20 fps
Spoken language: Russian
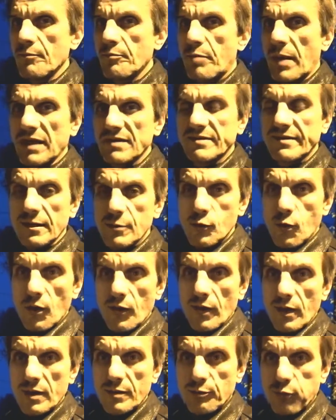
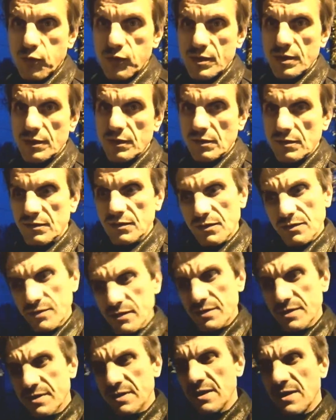панталонах Путина. Ну, то
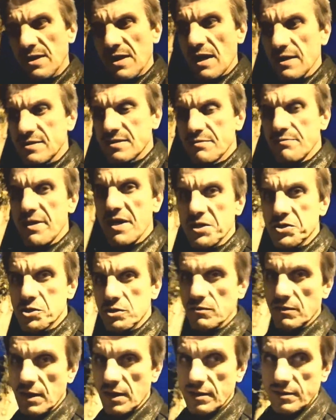есть
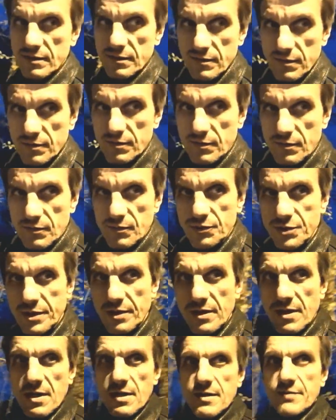осмешивает уже
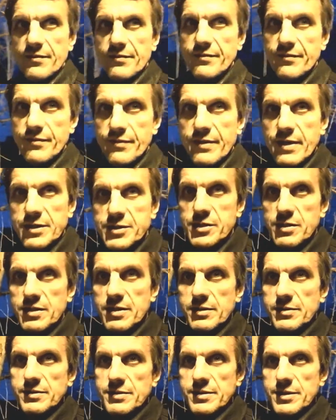даже
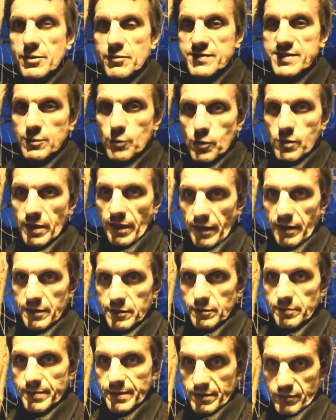не всю
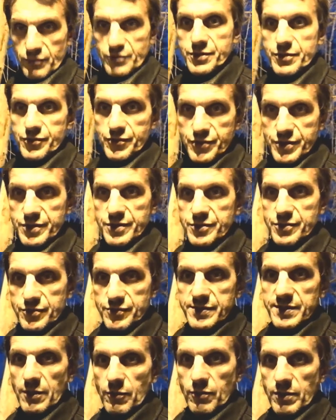Украину, потому что уже
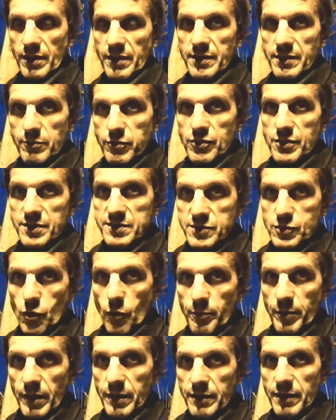вся Украина будет
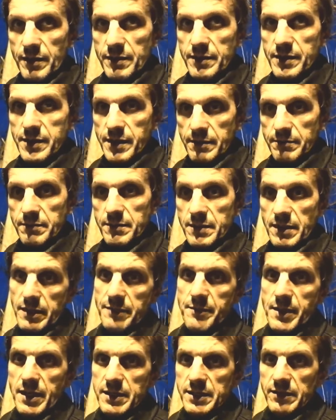скоплена кем?
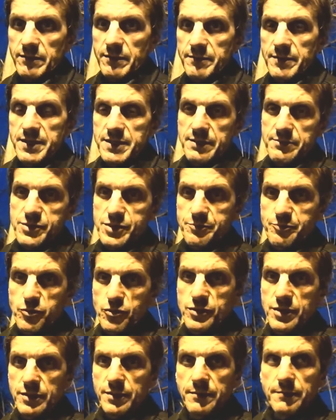Ахметовым и тем же
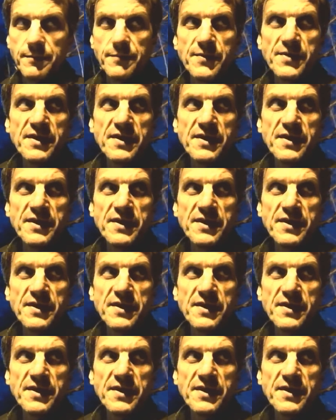Путиным,